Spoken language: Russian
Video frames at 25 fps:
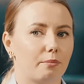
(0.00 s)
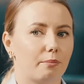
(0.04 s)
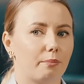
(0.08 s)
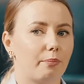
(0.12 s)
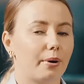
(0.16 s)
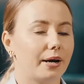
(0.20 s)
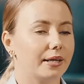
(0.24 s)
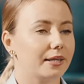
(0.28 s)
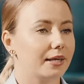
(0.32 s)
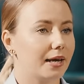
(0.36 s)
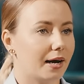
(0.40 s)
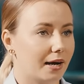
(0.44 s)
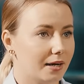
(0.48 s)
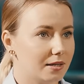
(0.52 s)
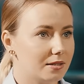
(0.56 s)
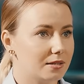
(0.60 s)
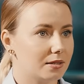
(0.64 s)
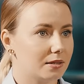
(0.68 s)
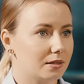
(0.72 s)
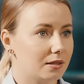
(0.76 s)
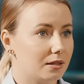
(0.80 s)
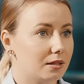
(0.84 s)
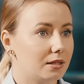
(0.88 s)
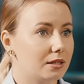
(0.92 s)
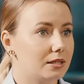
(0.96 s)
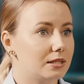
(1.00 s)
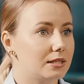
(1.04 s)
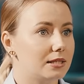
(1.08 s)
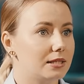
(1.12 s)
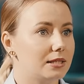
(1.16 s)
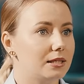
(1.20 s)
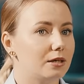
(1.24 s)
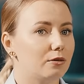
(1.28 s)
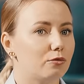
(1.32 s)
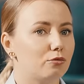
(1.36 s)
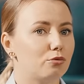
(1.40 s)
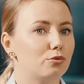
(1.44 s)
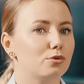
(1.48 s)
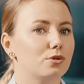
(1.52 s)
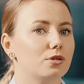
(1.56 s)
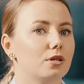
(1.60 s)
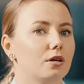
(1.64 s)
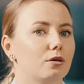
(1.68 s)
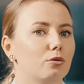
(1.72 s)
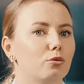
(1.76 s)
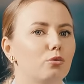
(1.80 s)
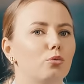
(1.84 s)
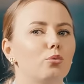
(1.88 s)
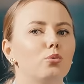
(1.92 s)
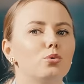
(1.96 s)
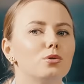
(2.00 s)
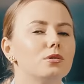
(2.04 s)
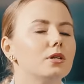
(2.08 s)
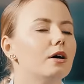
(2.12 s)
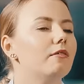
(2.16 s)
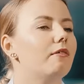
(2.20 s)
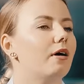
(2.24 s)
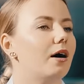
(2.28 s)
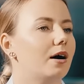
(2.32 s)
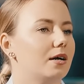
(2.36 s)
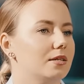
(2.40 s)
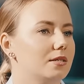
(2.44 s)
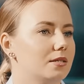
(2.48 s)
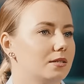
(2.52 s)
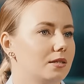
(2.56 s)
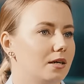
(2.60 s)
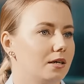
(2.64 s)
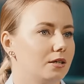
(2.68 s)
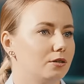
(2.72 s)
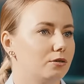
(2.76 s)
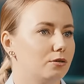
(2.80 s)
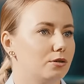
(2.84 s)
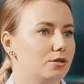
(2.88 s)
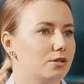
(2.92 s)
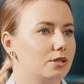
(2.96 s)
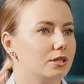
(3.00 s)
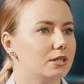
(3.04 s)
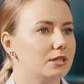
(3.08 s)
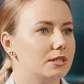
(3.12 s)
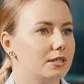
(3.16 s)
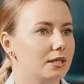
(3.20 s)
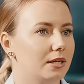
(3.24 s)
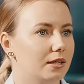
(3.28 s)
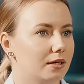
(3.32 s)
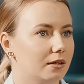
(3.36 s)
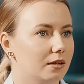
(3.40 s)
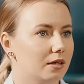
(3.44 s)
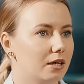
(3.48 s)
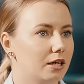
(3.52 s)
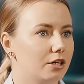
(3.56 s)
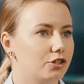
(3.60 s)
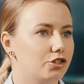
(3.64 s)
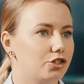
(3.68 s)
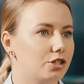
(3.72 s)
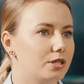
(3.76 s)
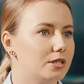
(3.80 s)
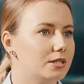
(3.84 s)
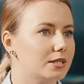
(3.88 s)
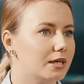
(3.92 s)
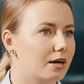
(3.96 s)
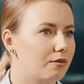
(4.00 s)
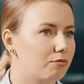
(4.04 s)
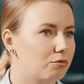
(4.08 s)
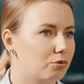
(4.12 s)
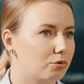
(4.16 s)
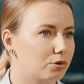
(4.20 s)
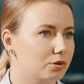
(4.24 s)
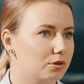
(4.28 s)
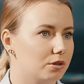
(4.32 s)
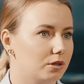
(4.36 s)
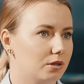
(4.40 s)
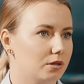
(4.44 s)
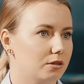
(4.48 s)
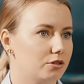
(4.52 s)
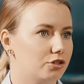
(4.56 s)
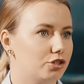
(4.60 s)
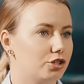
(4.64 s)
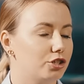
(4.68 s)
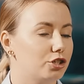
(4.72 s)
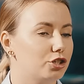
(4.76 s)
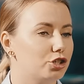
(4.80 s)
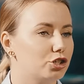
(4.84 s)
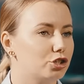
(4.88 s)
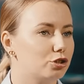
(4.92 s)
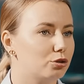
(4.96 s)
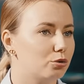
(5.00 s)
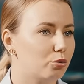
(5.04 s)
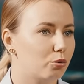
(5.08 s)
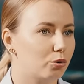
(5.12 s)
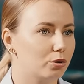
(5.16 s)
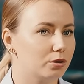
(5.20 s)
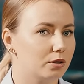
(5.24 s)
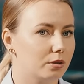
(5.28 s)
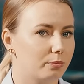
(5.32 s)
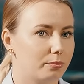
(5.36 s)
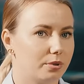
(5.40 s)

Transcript: понять и идти узна узнавать, да, то есть где, через кого-то, через что-то,